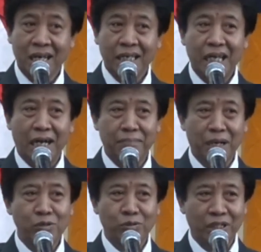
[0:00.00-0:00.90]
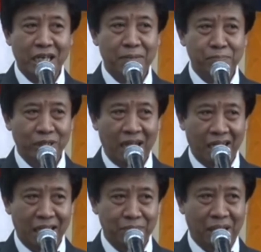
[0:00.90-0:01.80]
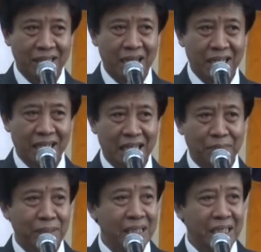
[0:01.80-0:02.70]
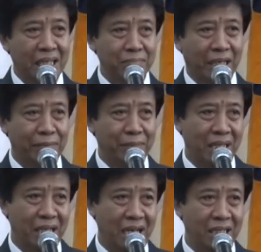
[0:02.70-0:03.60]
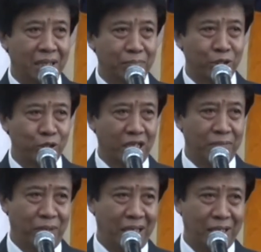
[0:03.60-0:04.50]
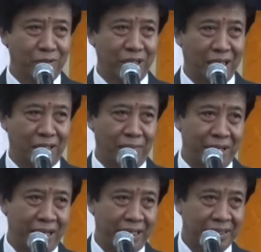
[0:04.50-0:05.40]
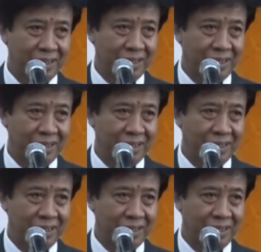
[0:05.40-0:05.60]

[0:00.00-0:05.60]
yang mau kuliah pun akan bertanya dan melihat bagaimana Anda menunjukkan perilaku yang terbaik.